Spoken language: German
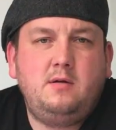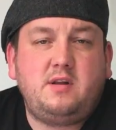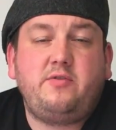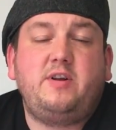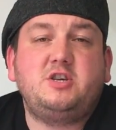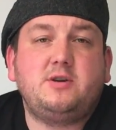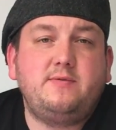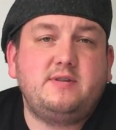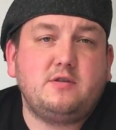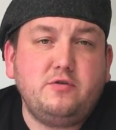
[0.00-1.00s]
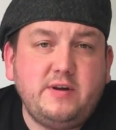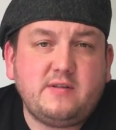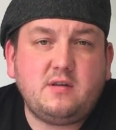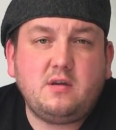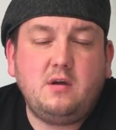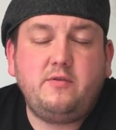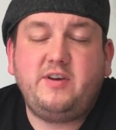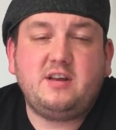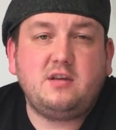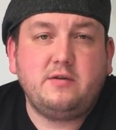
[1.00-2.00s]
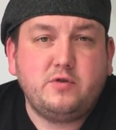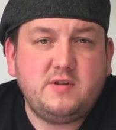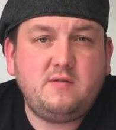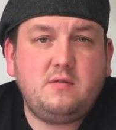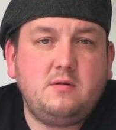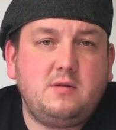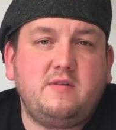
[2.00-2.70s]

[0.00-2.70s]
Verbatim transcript: Das Fleisch haben wir jetzt auch fertig, äh, fertig, gewürzt.